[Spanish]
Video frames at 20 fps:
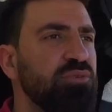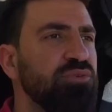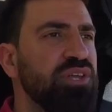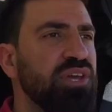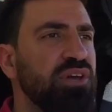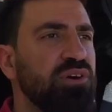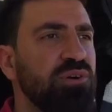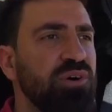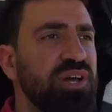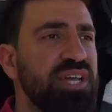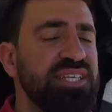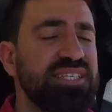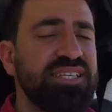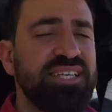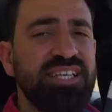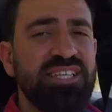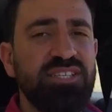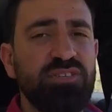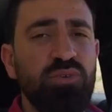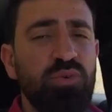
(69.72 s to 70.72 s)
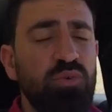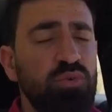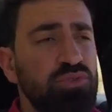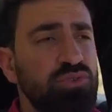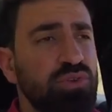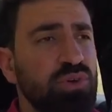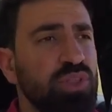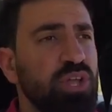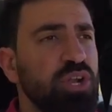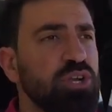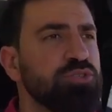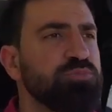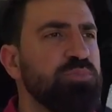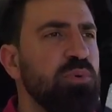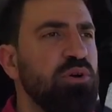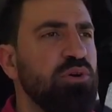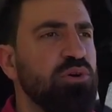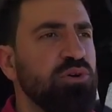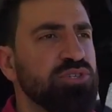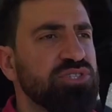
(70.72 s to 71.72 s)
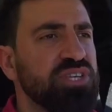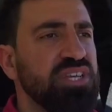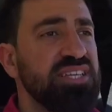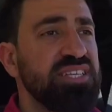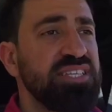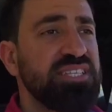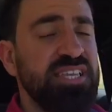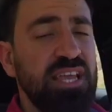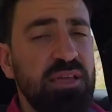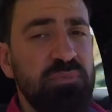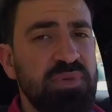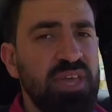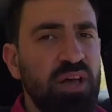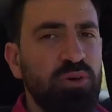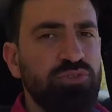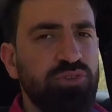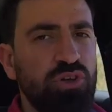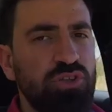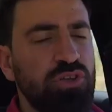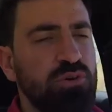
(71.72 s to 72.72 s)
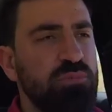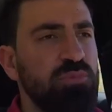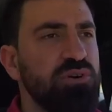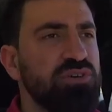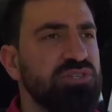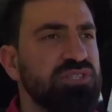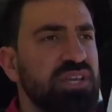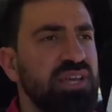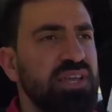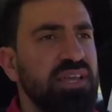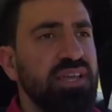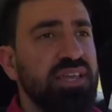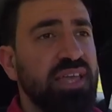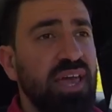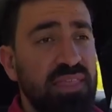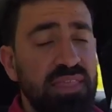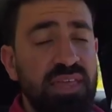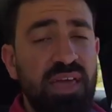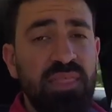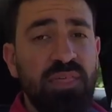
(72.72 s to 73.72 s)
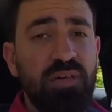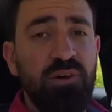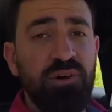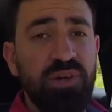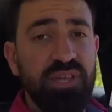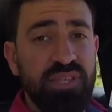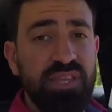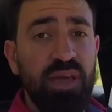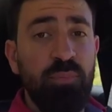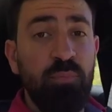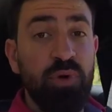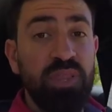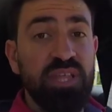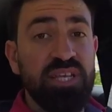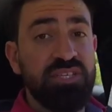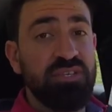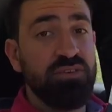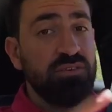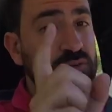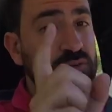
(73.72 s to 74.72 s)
único es que es uno de los pocos semiautónomos que a día de hoy ya puedes